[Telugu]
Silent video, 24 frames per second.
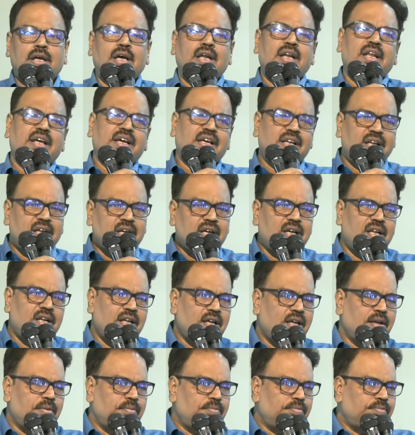అనేక
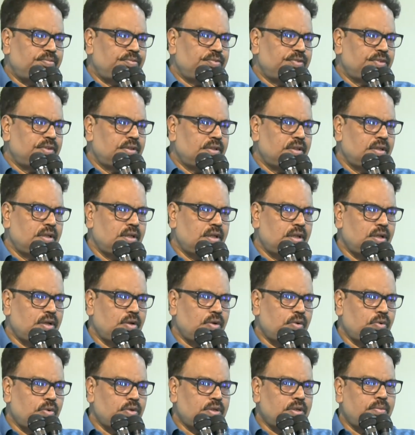రకాలుగా
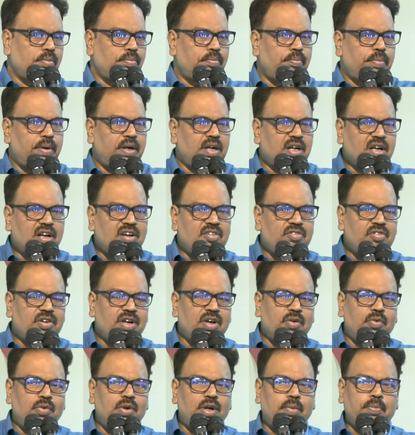కొంచెం బెటర్ ఆఫ్గా
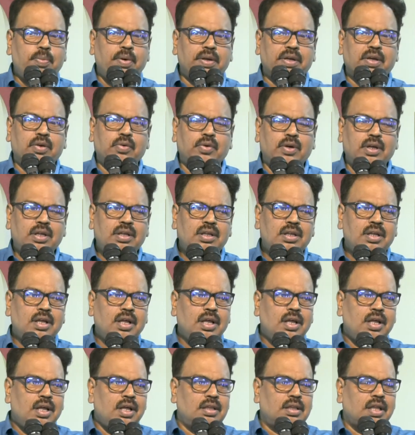ఉన్నప్పటికీ కూడా
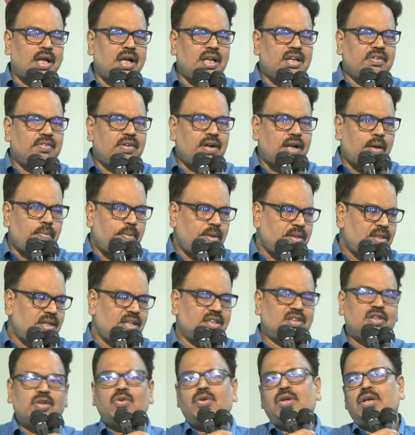దాని వాళ్ళ
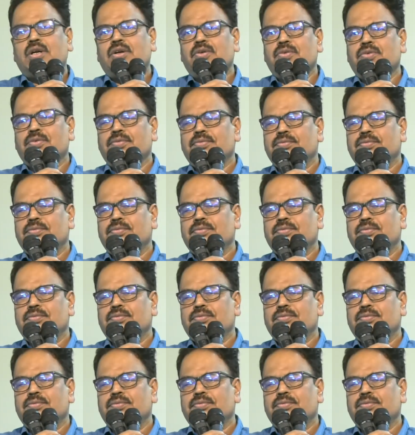అభద్రతతో ఉన్నాడు